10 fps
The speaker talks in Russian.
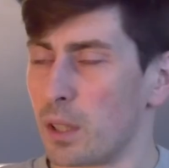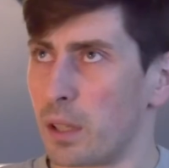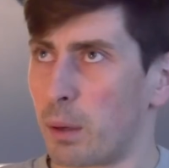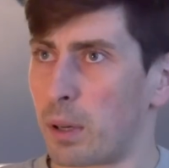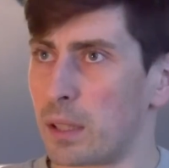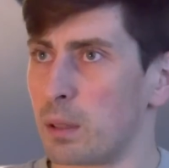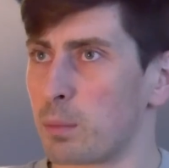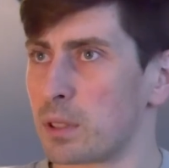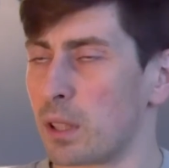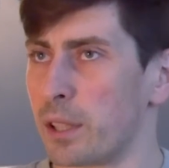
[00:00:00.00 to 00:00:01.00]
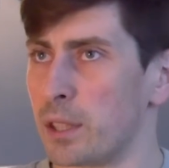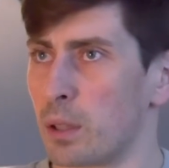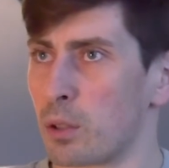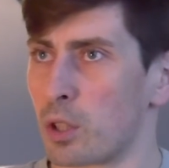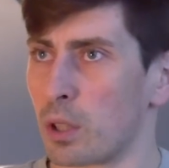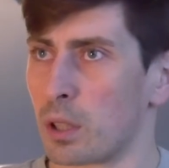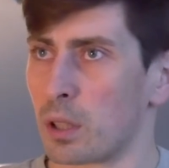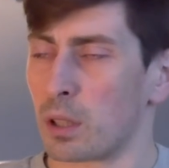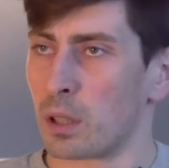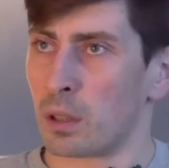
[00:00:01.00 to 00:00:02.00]
необходимости для девочек,
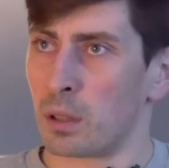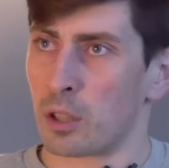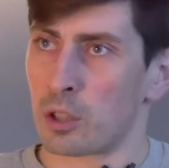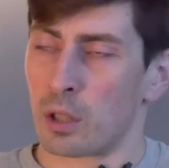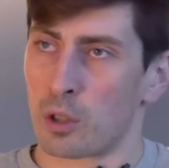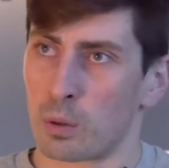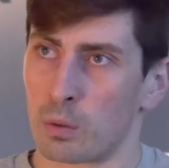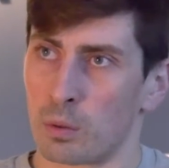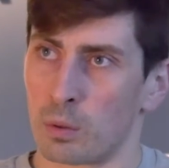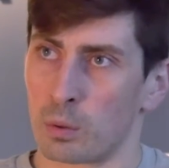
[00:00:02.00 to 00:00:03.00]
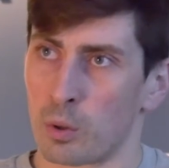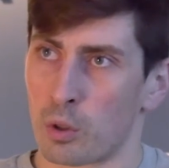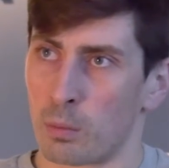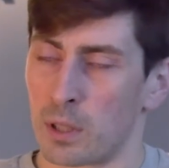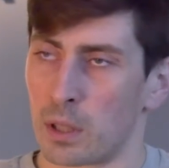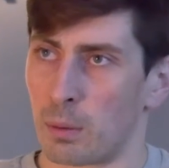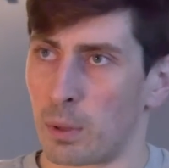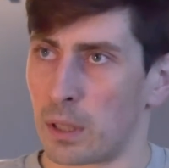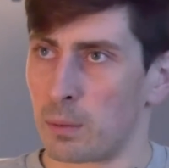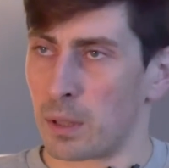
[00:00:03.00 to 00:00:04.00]
э, я считаю, что лучше, чтобы они там
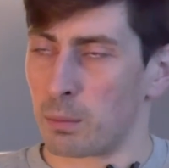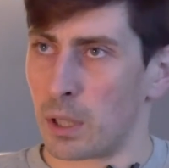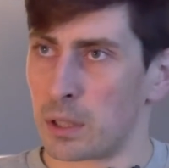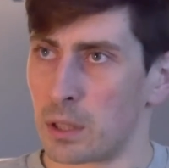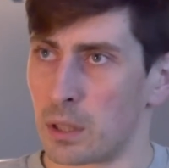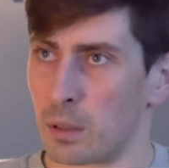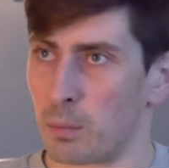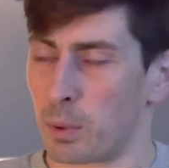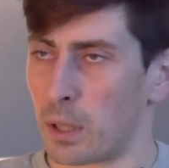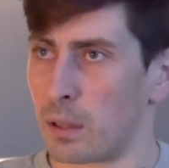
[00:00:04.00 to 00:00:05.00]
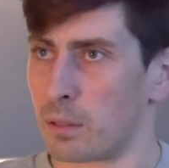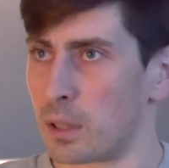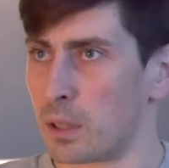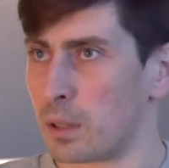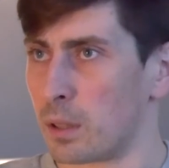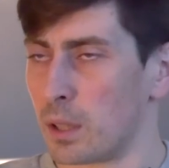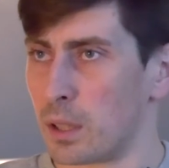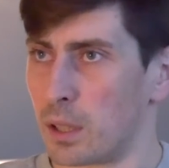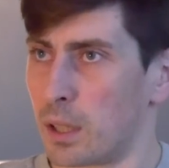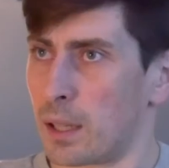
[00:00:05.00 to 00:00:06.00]
какие-нибудь гимнастика, плавание,
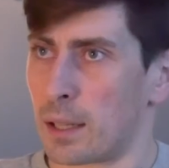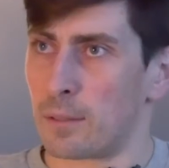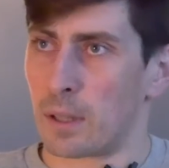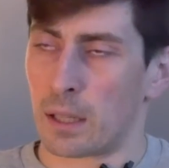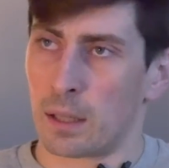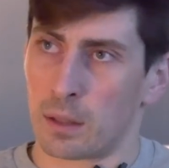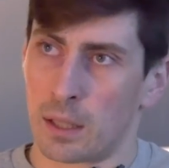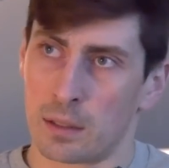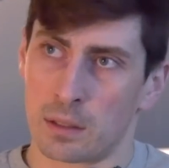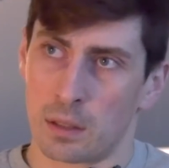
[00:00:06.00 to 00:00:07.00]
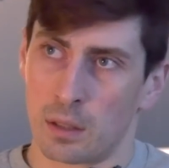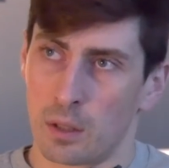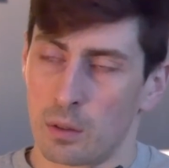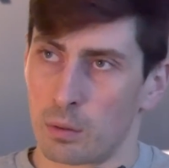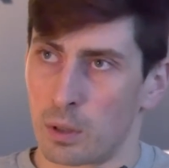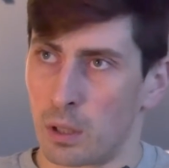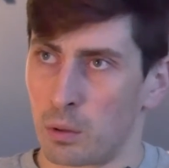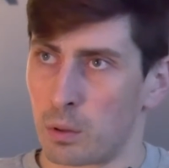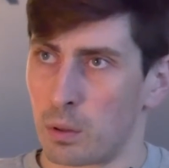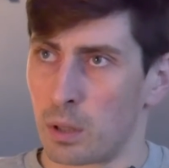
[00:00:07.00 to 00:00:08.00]
хореография какая-нибудь, танцы, вот так
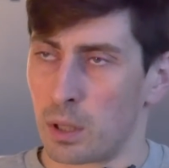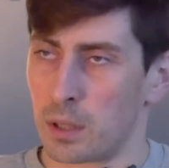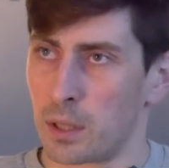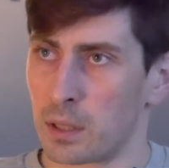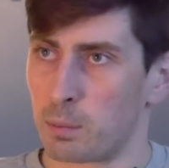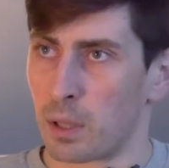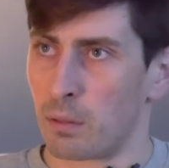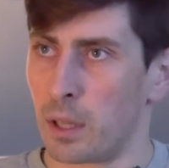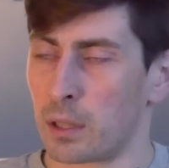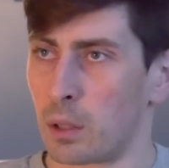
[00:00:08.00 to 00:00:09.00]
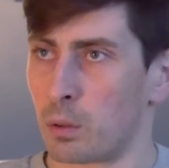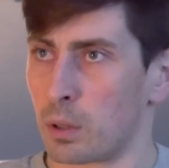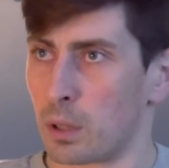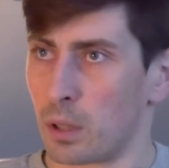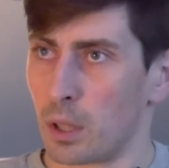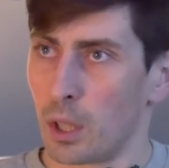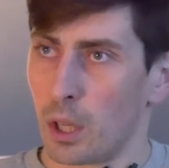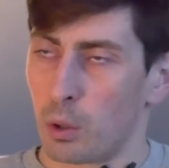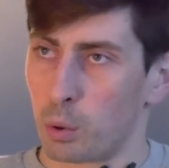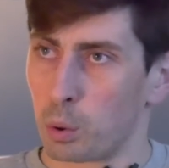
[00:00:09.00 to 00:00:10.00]
вот. Э, интерес проявляет какой-то
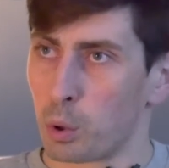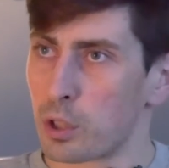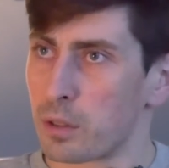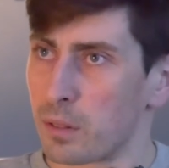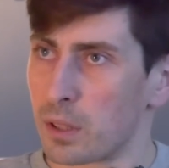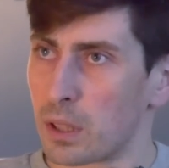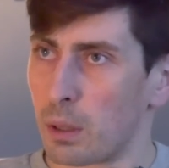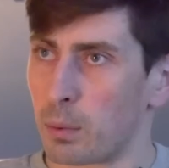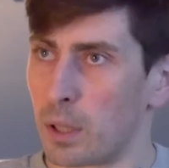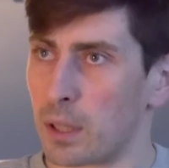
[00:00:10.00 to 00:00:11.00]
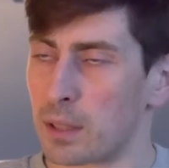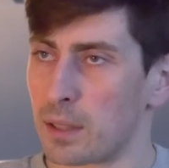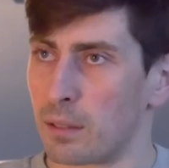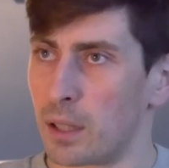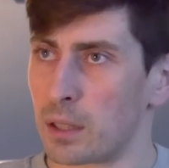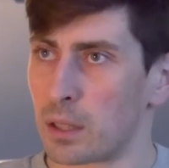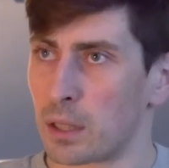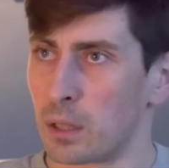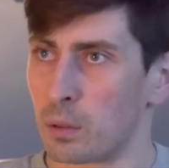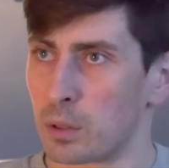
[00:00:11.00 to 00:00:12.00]
художественный, там, да, рисование,
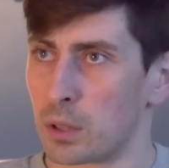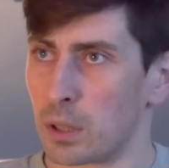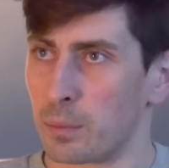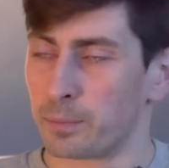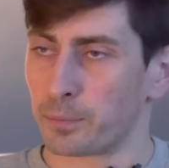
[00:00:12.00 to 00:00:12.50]
такие вот все